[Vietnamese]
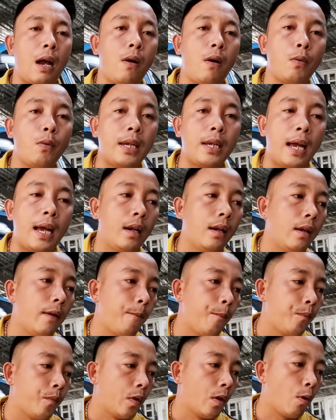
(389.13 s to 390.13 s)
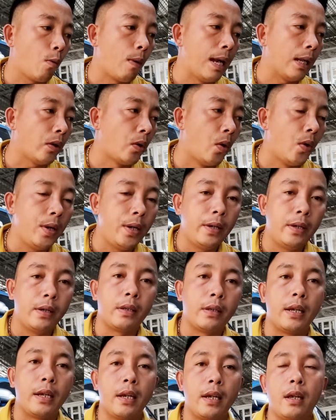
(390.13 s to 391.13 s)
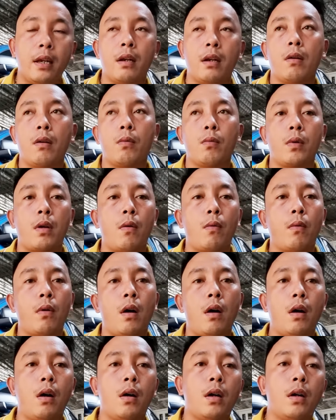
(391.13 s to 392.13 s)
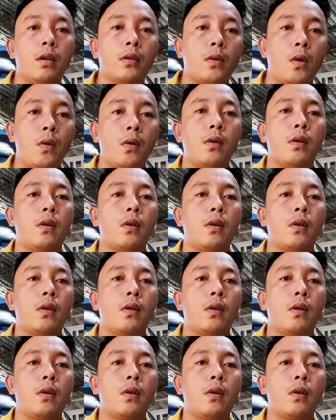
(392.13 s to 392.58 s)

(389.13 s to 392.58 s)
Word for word: không gian đó, nó quá tối thì nó cũng không có tốt